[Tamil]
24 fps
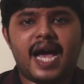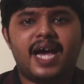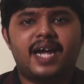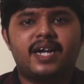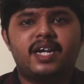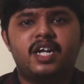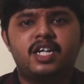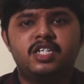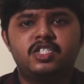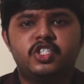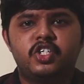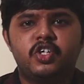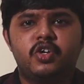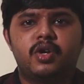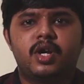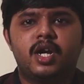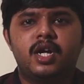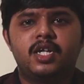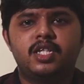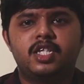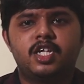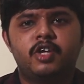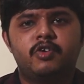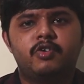ஏர்டெல் ஜியோ
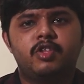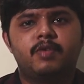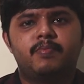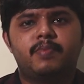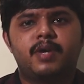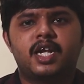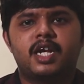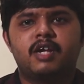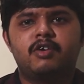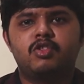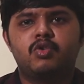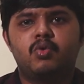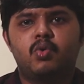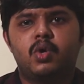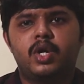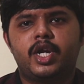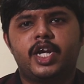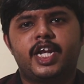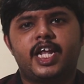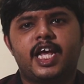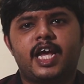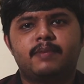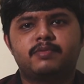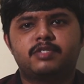ரெண்டுத்துலேயும் வந்து பார்த்தீங்கன்னா வந்து
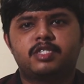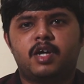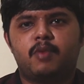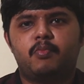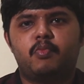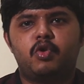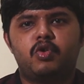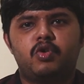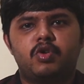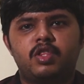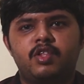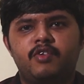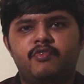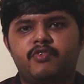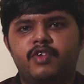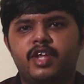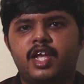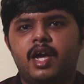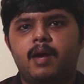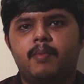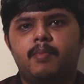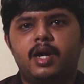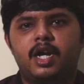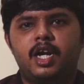ஓடிடி ஆப் சப்போர்ட் வந்து
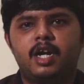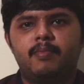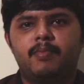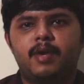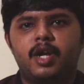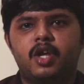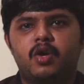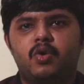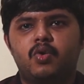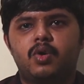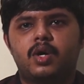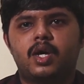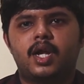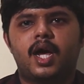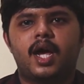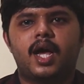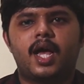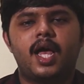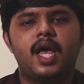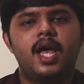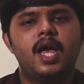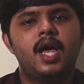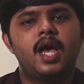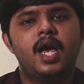ஃப்ரீயாக பண்டில் பண்ணி
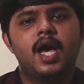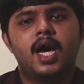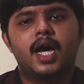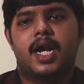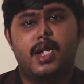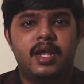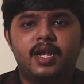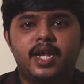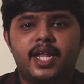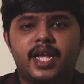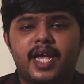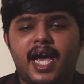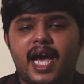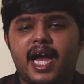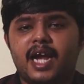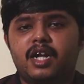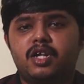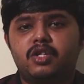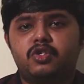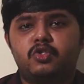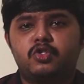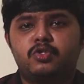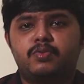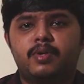கொடுக்குறாங்க நீங்கள்
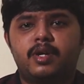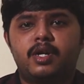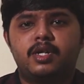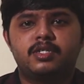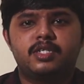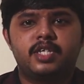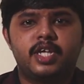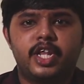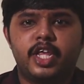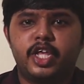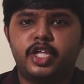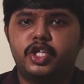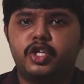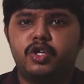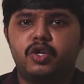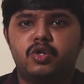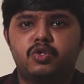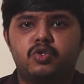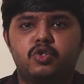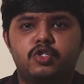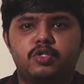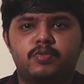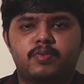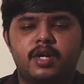ஏர்டெல் சூஸ் பண்ணாலும் சரி
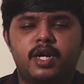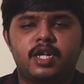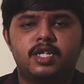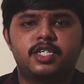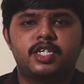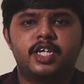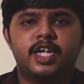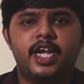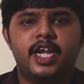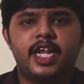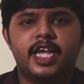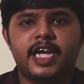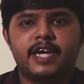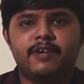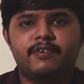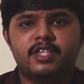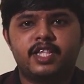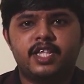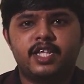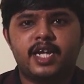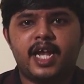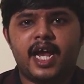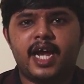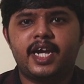ஜியோ சூஸ் பண்ணாலும் சரி நீங்கள்
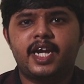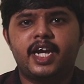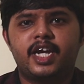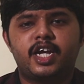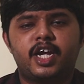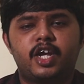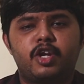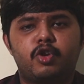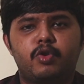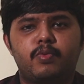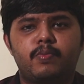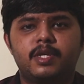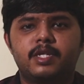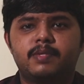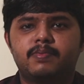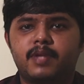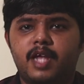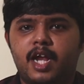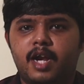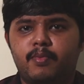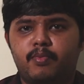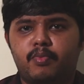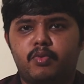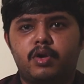வந்து நைன் நைன் நைன் ருபீஸ்
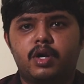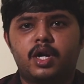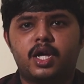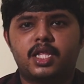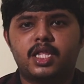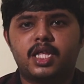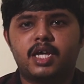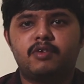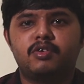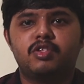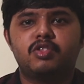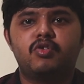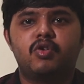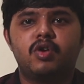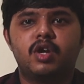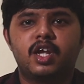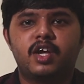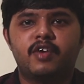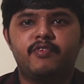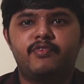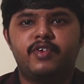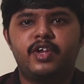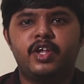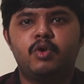பிளான் போனால் தான் வந்து
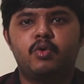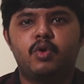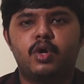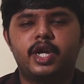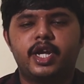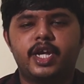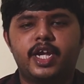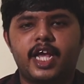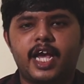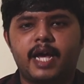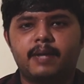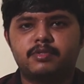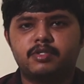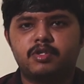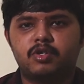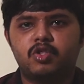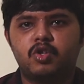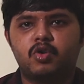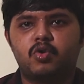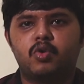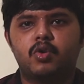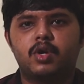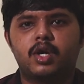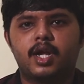உங்களுக்கு ஃப்ரீ ஓடிடி ஆப்ஸ்
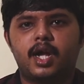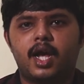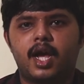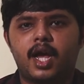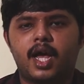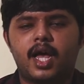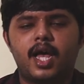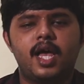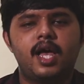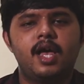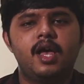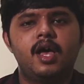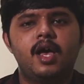வந்து கொடுக்குறாங்க